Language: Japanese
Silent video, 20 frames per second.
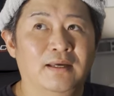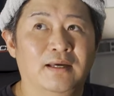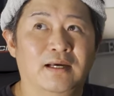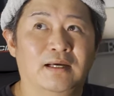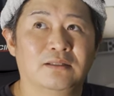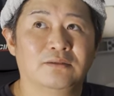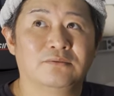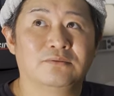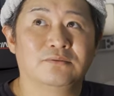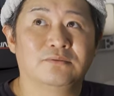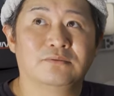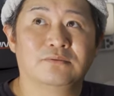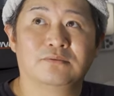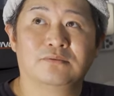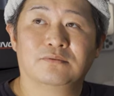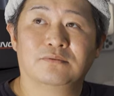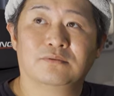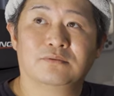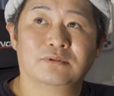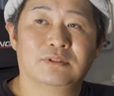あ
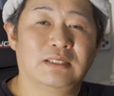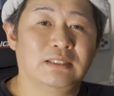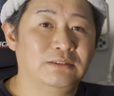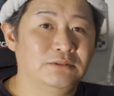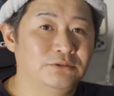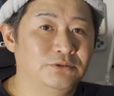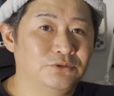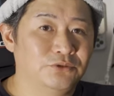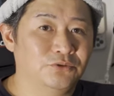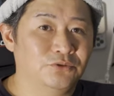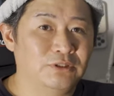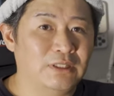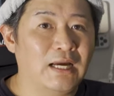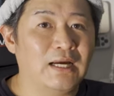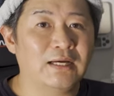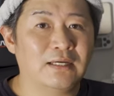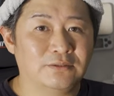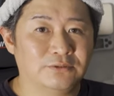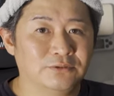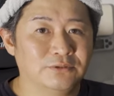の、天井に
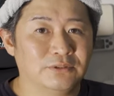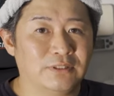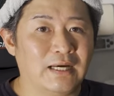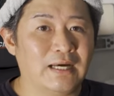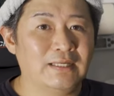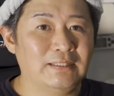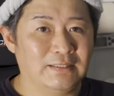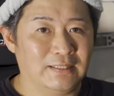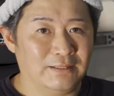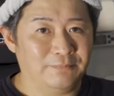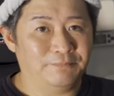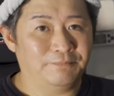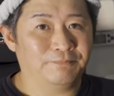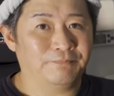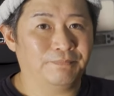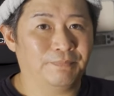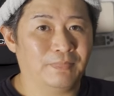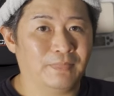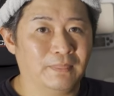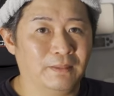上がる階段
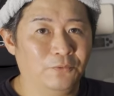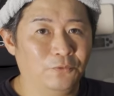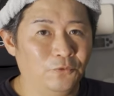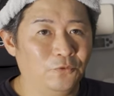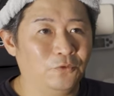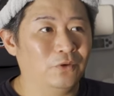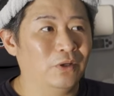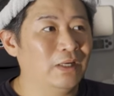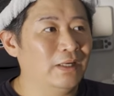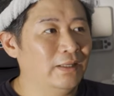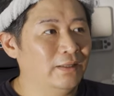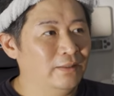を、